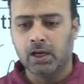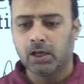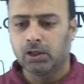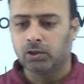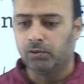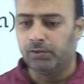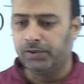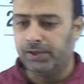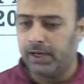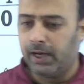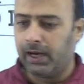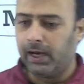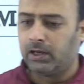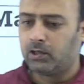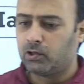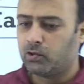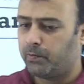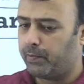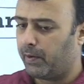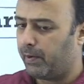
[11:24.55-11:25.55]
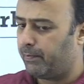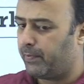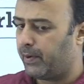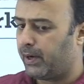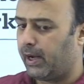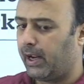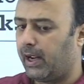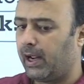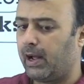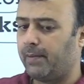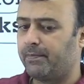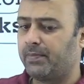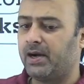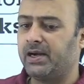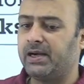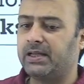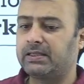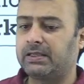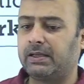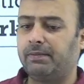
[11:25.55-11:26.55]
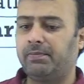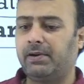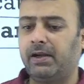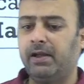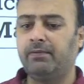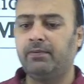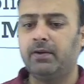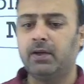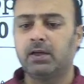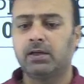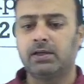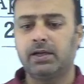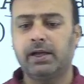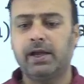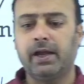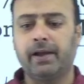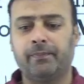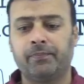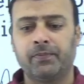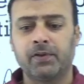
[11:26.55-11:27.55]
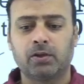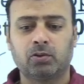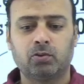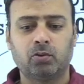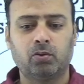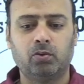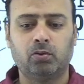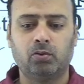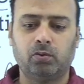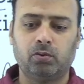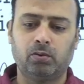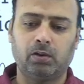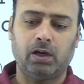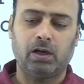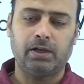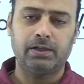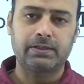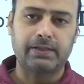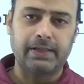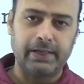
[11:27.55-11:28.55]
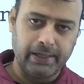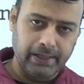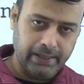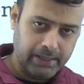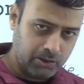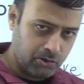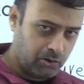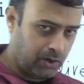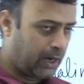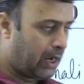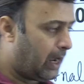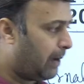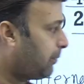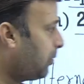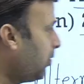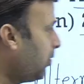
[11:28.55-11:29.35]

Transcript: तो ये जो पेपर है आपका डिस्क्रिप्टिव ठीक है तो इसके लिए जो है आपको